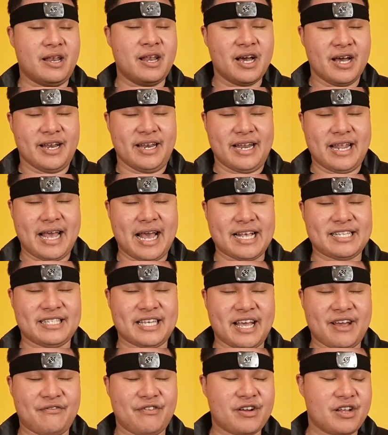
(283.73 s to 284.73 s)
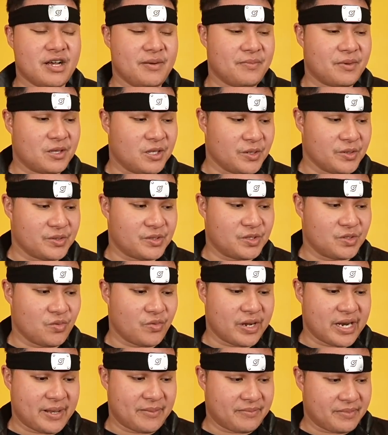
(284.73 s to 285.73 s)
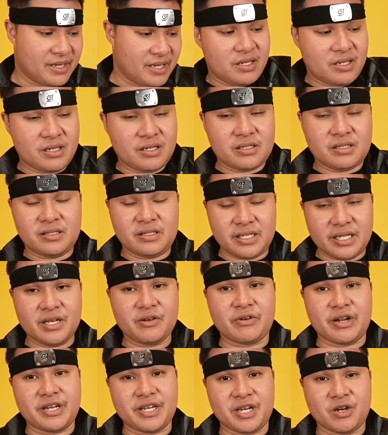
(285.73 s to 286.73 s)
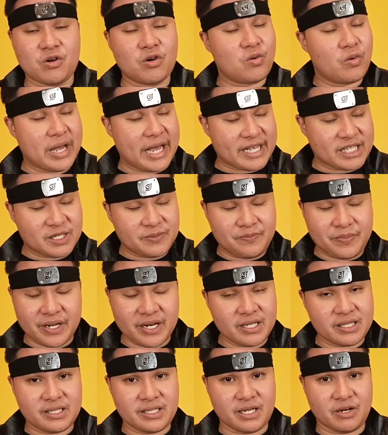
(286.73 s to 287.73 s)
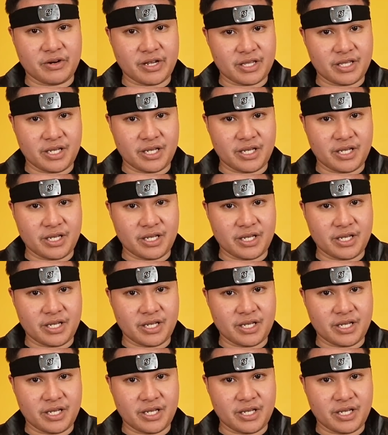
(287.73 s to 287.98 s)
None has ever come close to what I'm seeing right here or experiencing right